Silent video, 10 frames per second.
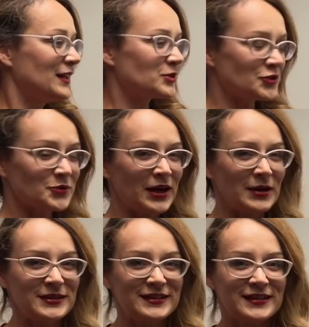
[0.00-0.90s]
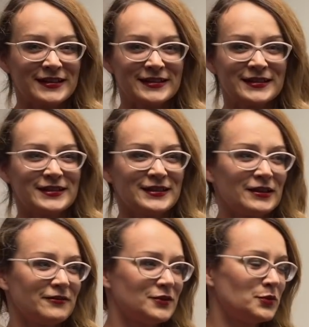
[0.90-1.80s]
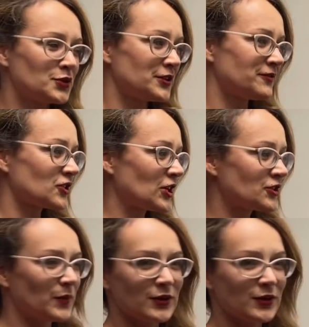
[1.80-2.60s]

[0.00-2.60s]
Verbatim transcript: Przeszukałam internet e, wzdłuż i wszerz,